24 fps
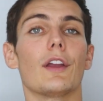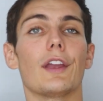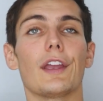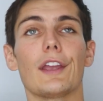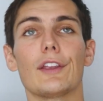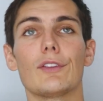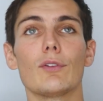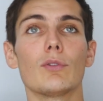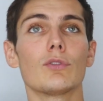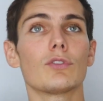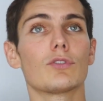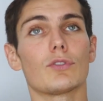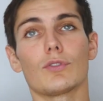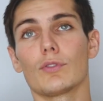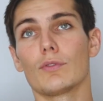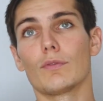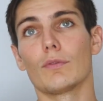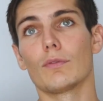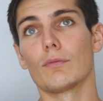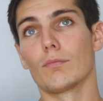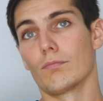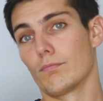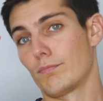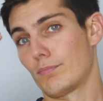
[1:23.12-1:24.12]
et donc
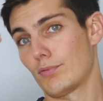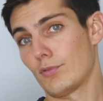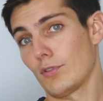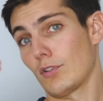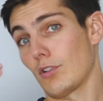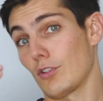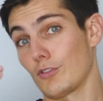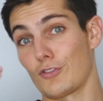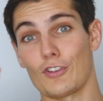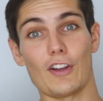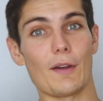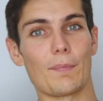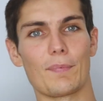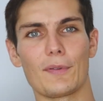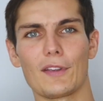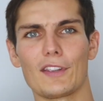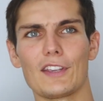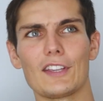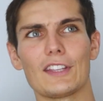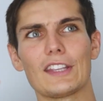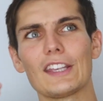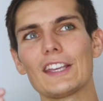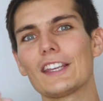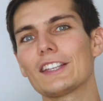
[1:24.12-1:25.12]
une plus grande
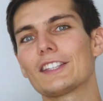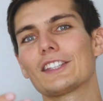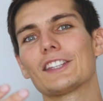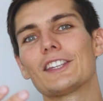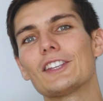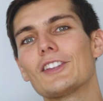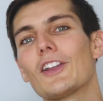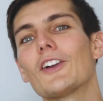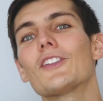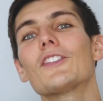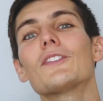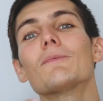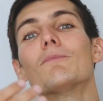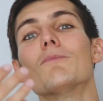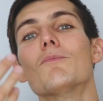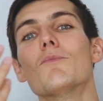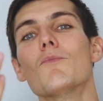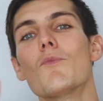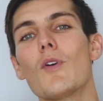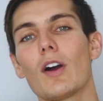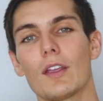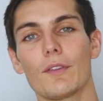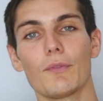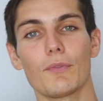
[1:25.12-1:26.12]
rapidité, ce qui donne
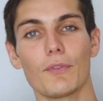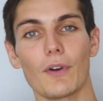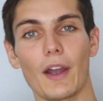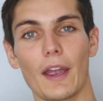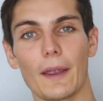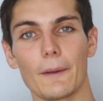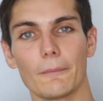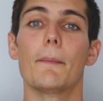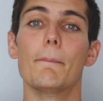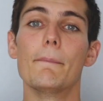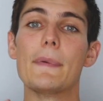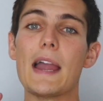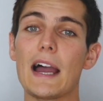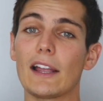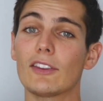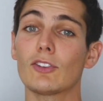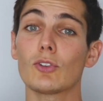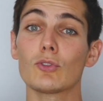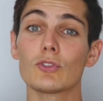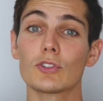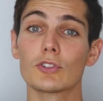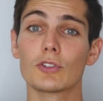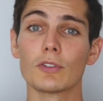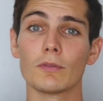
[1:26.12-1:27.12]
moins de frais. Mais
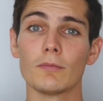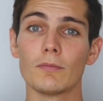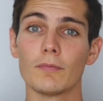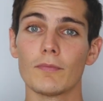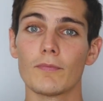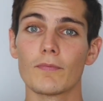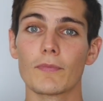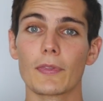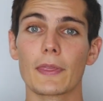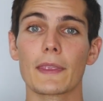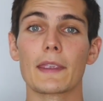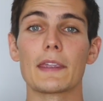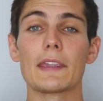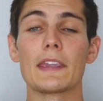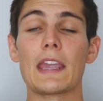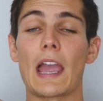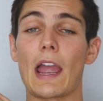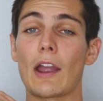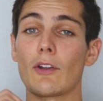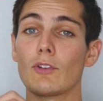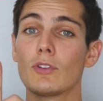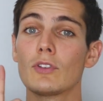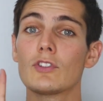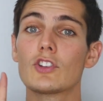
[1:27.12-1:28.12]
attention, il y
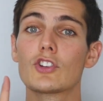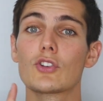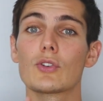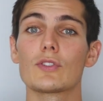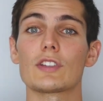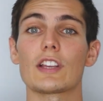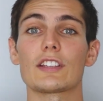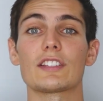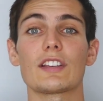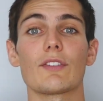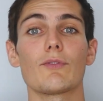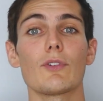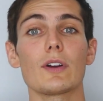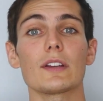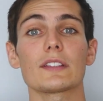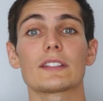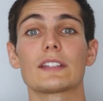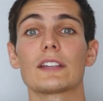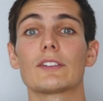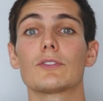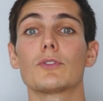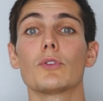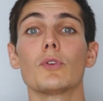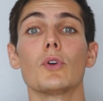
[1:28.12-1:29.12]
a une chose à savoir,
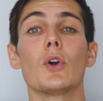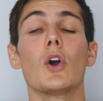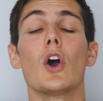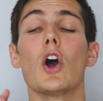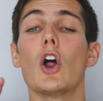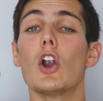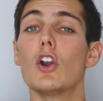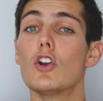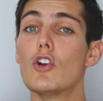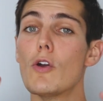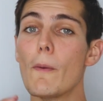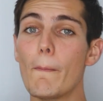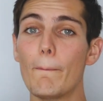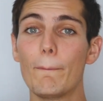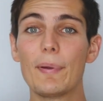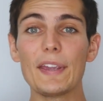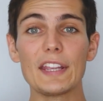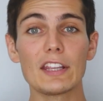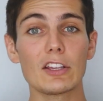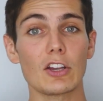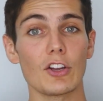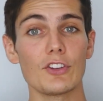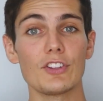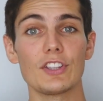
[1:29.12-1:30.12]
c'est que le
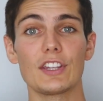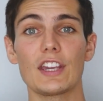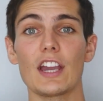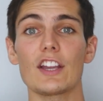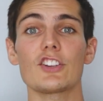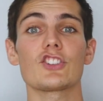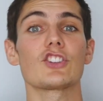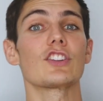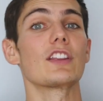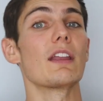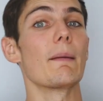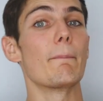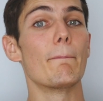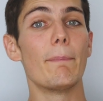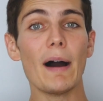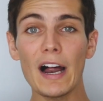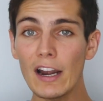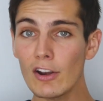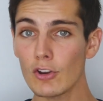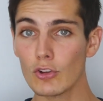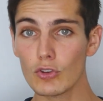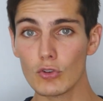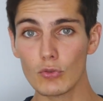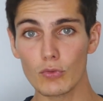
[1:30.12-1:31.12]
Bitcoin Cash n'est
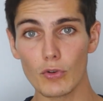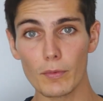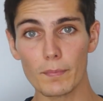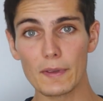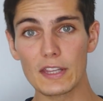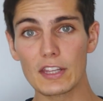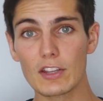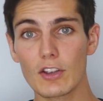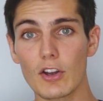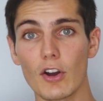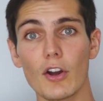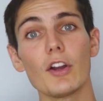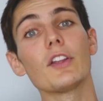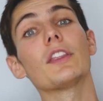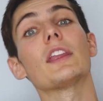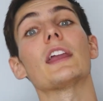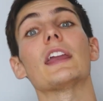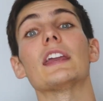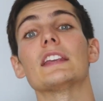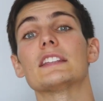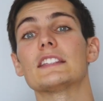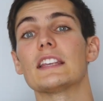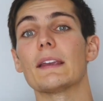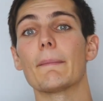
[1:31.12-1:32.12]
pas le nouveau Bitcoin
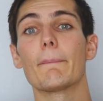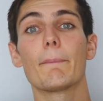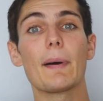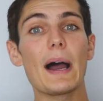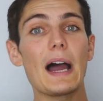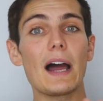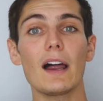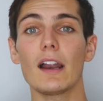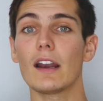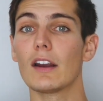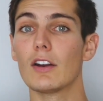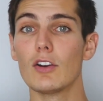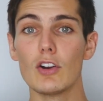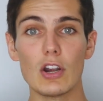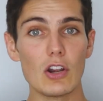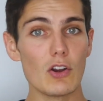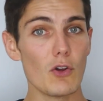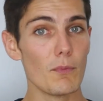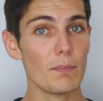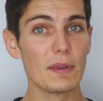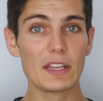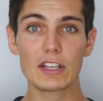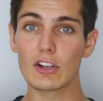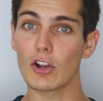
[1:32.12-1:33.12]
et c'est pas
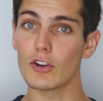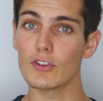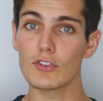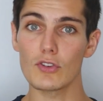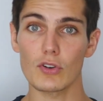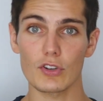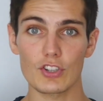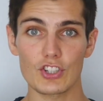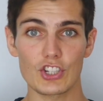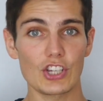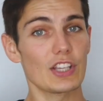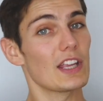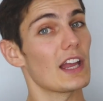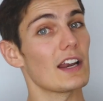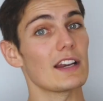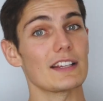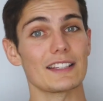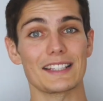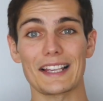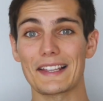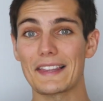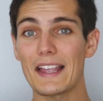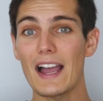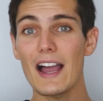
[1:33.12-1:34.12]
le Bitcoin originel.
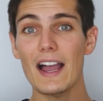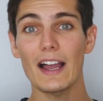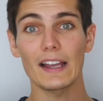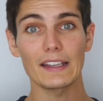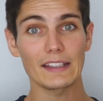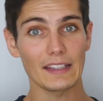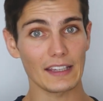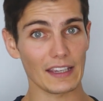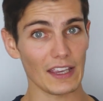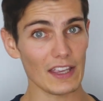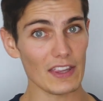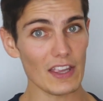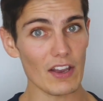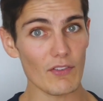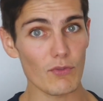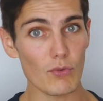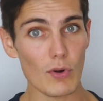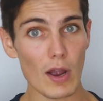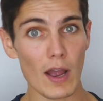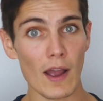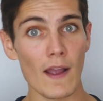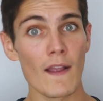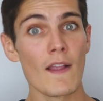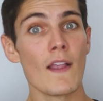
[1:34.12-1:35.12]
Ça n'a rien à
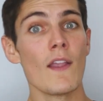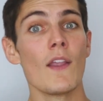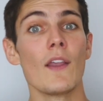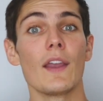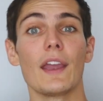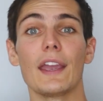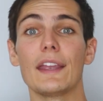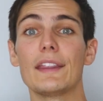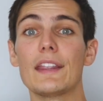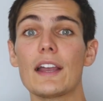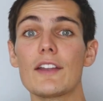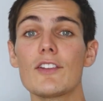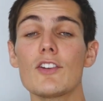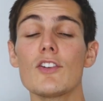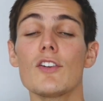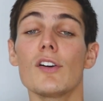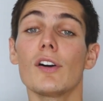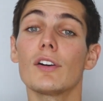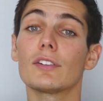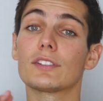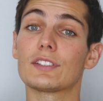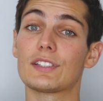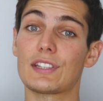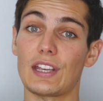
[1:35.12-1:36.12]
voir. Et
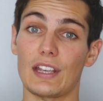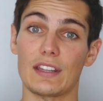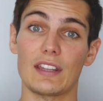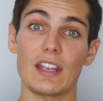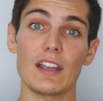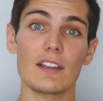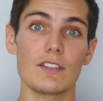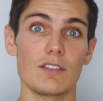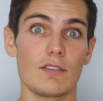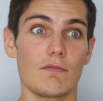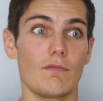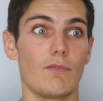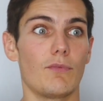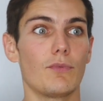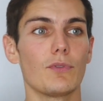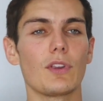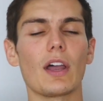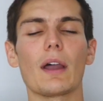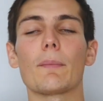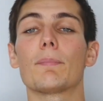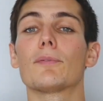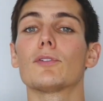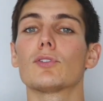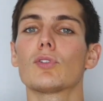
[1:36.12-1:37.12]
d'ailleurs, certains
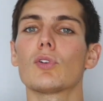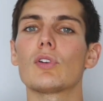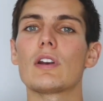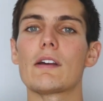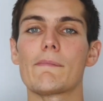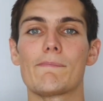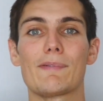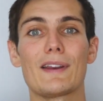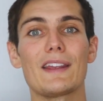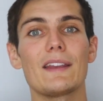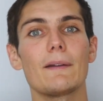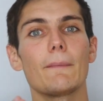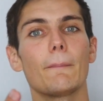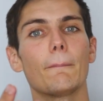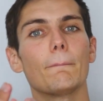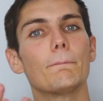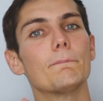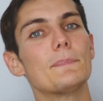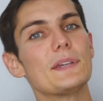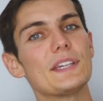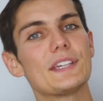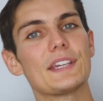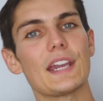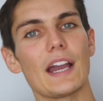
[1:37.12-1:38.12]
voudraient plutôt l'appeler
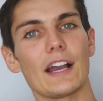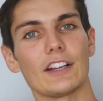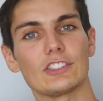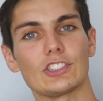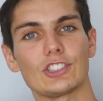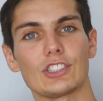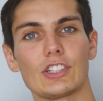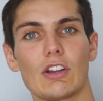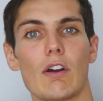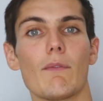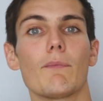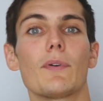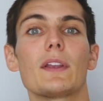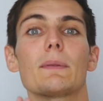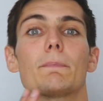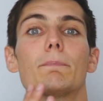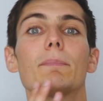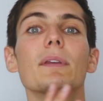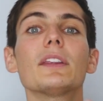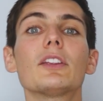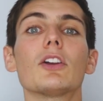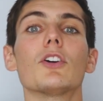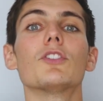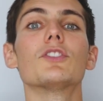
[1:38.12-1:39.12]
Bcash. Et en fait,
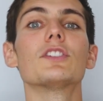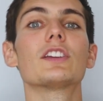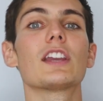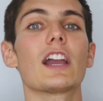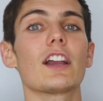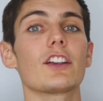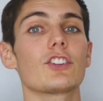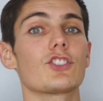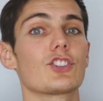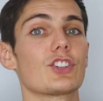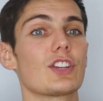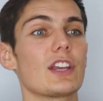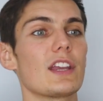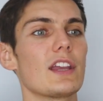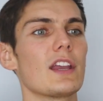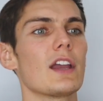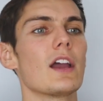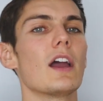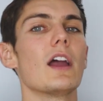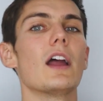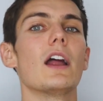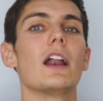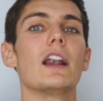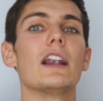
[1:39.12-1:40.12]
Bitcoin Cash,
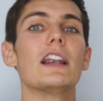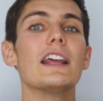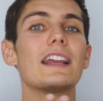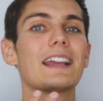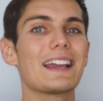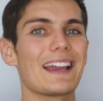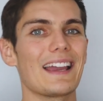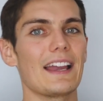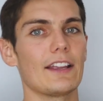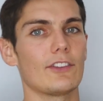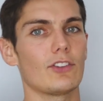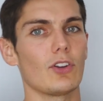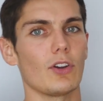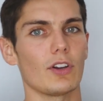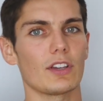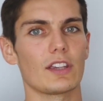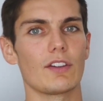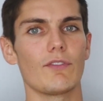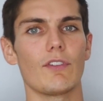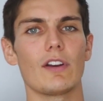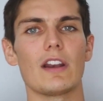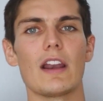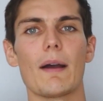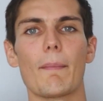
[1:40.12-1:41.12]
c'est les créateurs
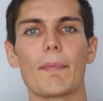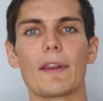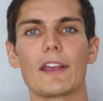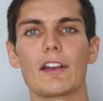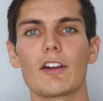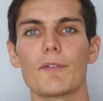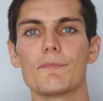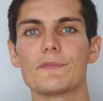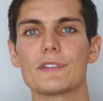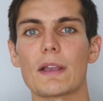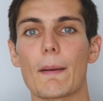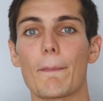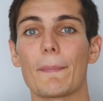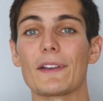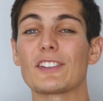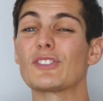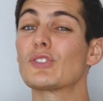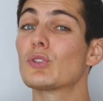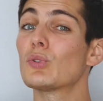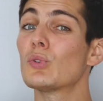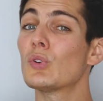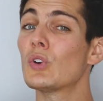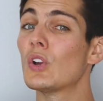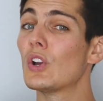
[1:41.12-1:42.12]
qui veulent l'appeler comme ça.
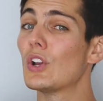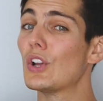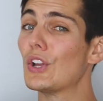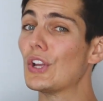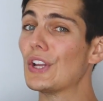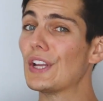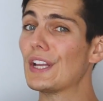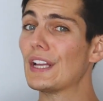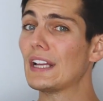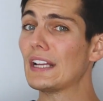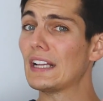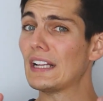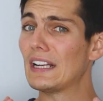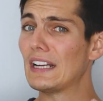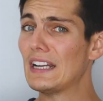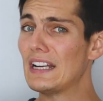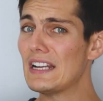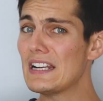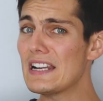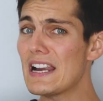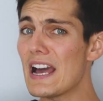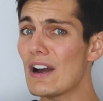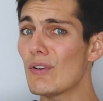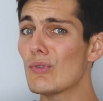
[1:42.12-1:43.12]
Parce que
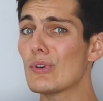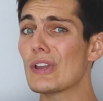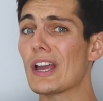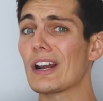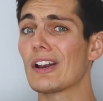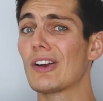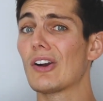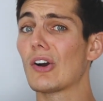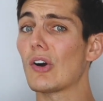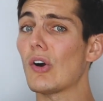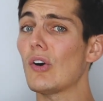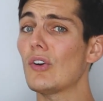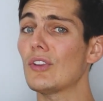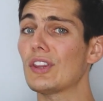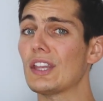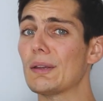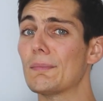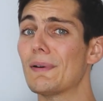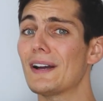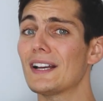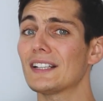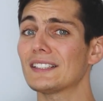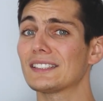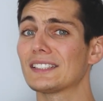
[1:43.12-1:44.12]
là où il y a le grand
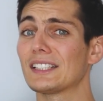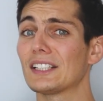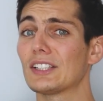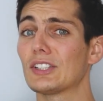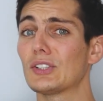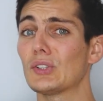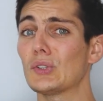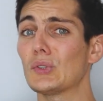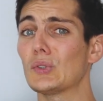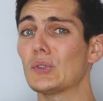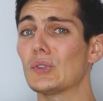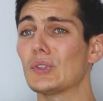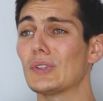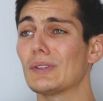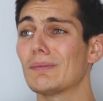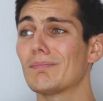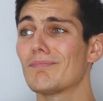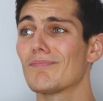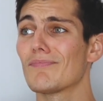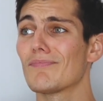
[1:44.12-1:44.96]
débat, c'est que